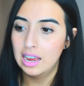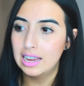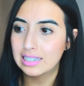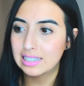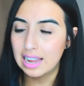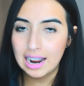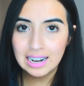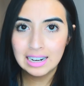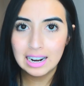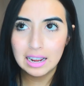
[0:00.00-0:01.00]

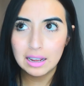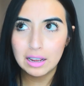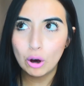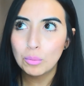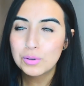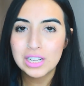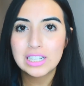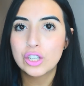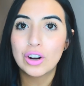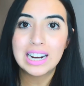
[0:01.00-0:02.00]
están
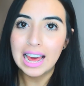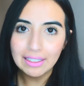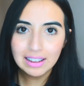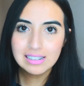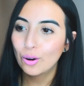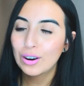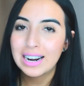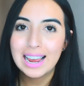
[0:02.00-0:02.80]
obsesionadas con